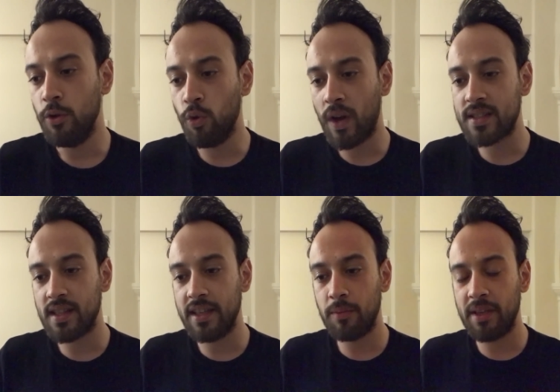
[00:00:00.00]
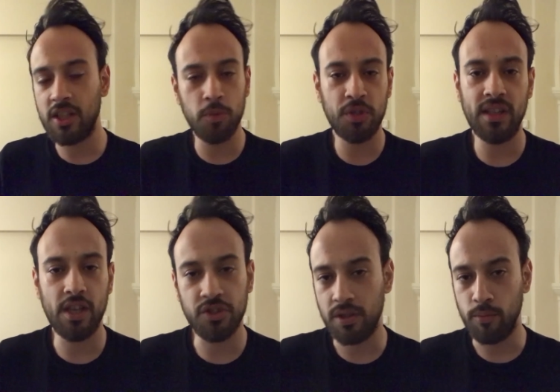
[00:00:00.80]
Üniversiteye girmek hiçbir şey
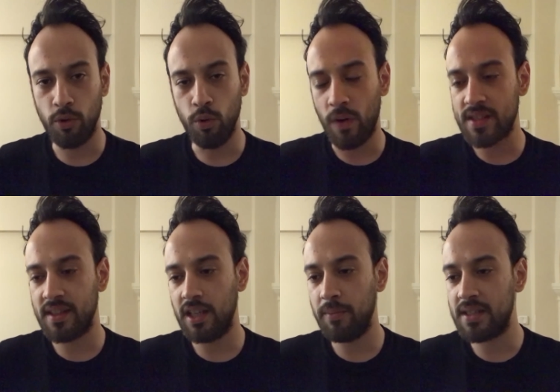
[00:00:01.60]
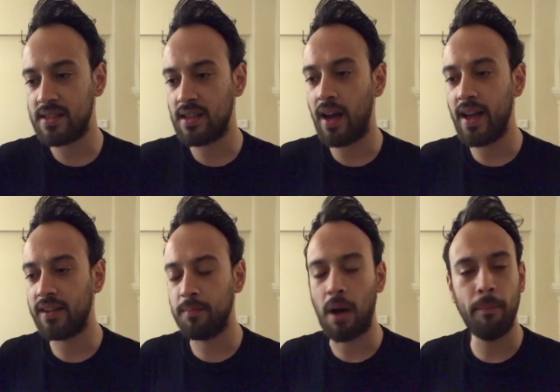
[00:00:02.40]
değiştirmiyor. Üniversiteye girmek sizi
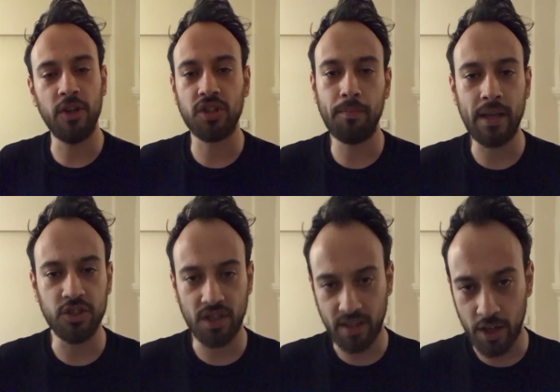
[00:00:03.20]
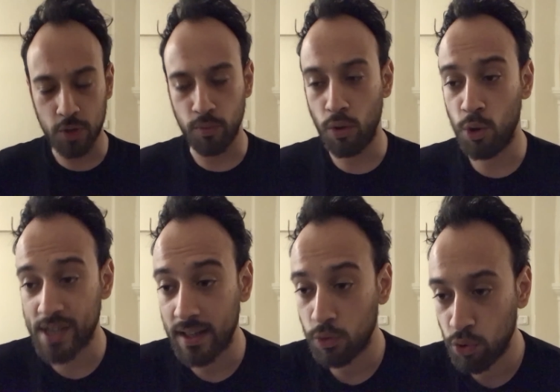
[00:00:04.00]
hayatı bambaşka bir pencereden açmıyor.
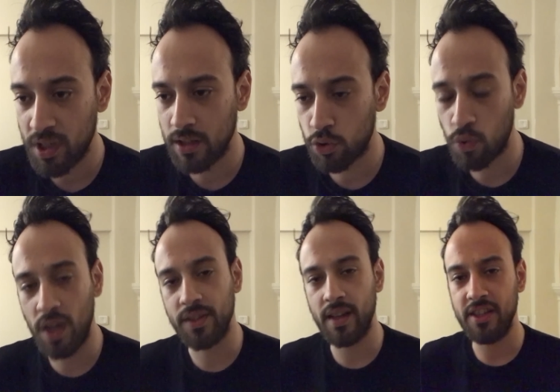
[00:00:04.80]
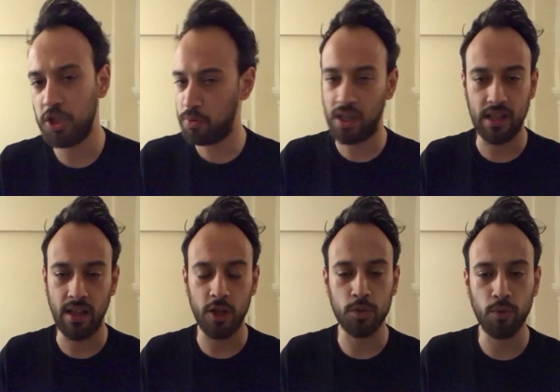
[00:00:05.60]
Özellikle Türkiye'de şu anda hiçbir
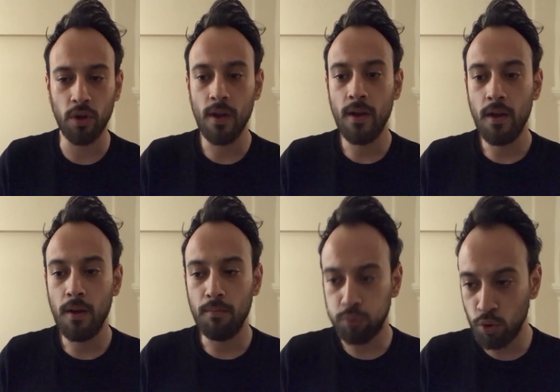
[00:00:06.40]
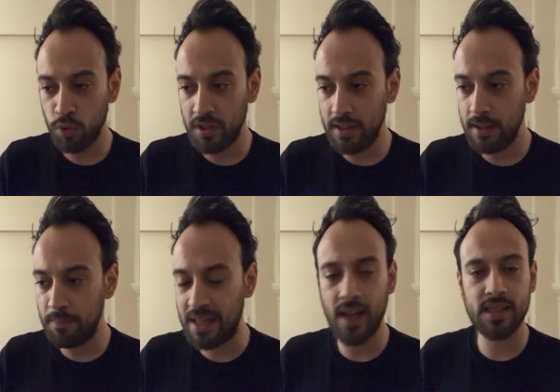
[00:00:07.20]
şekilde açmıyor. Bunun
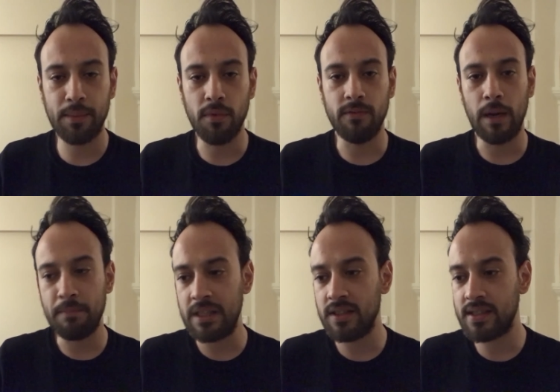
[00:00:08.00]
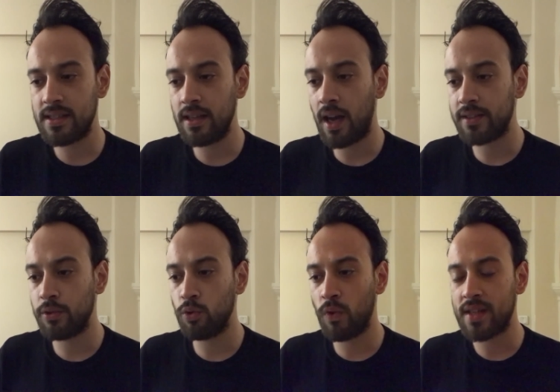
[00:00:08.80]
birkaç sebebi var. Birincisi
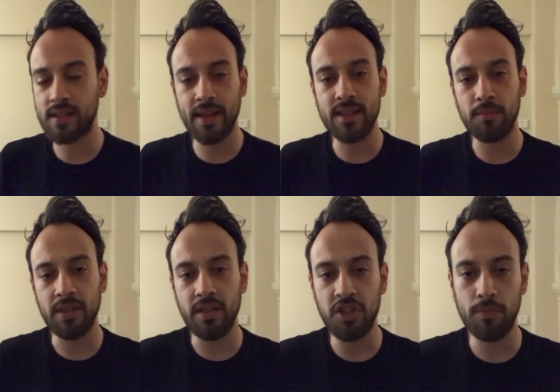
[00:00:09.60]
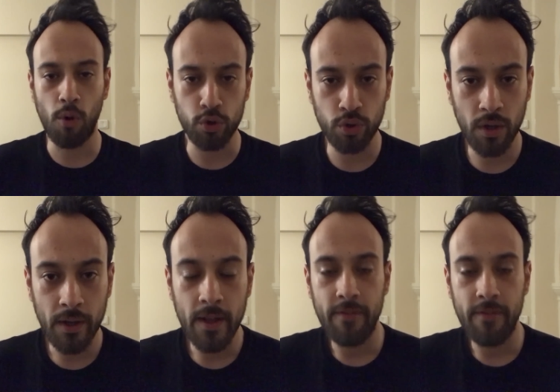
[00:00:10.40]
artık üniversite eğitimlerinin içi boş.